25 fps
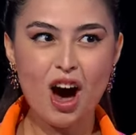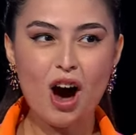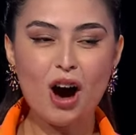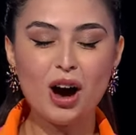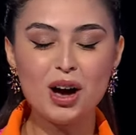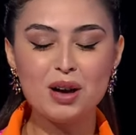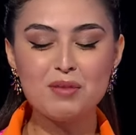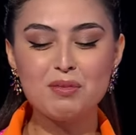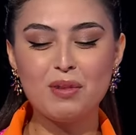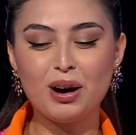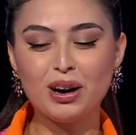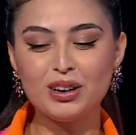Ay
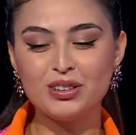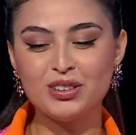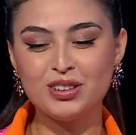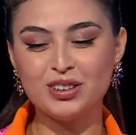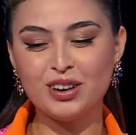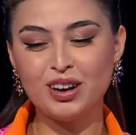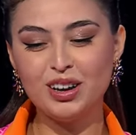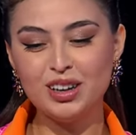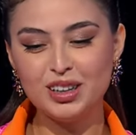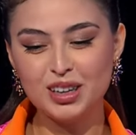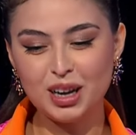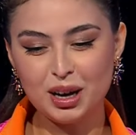
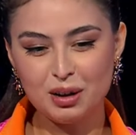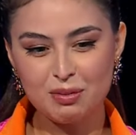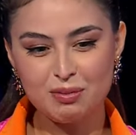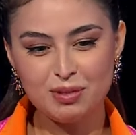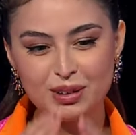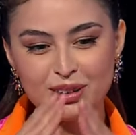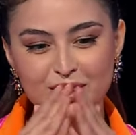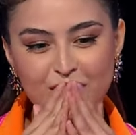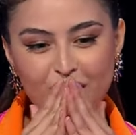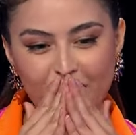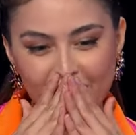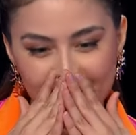maşallah
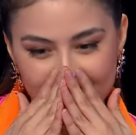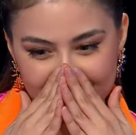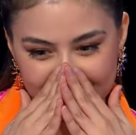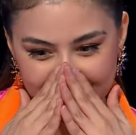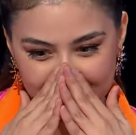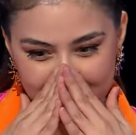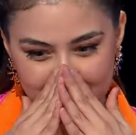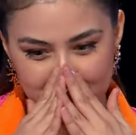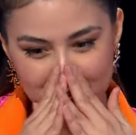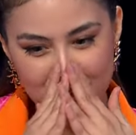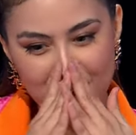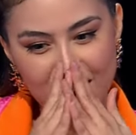bana
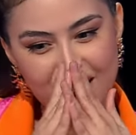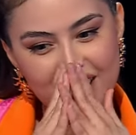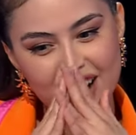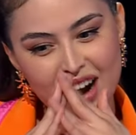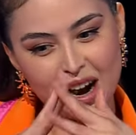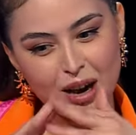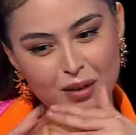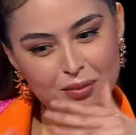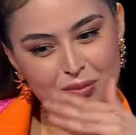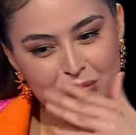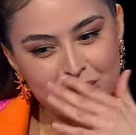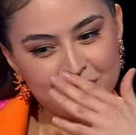Allah'ım ya
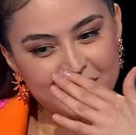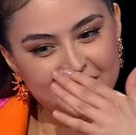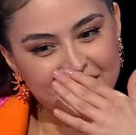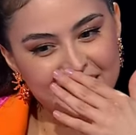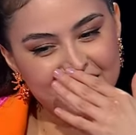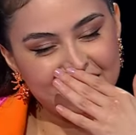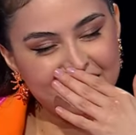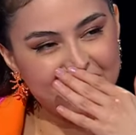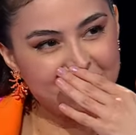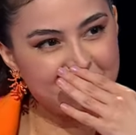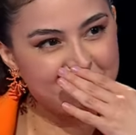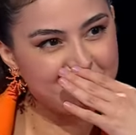
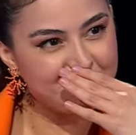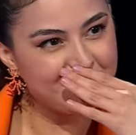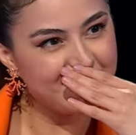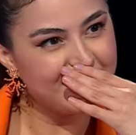Rabbim.